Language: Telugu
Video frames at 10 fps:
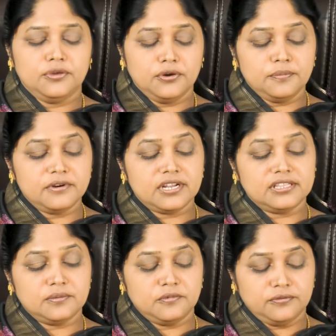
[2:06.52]
యోబు
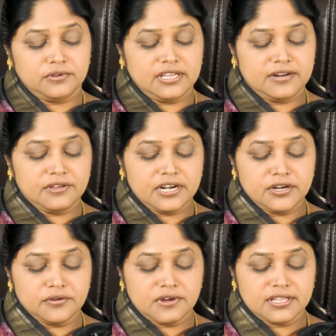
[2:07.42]
గ్రంథము ఇరవై
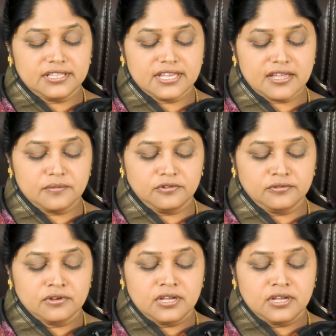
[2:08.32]
రెండవ అధ్యాయము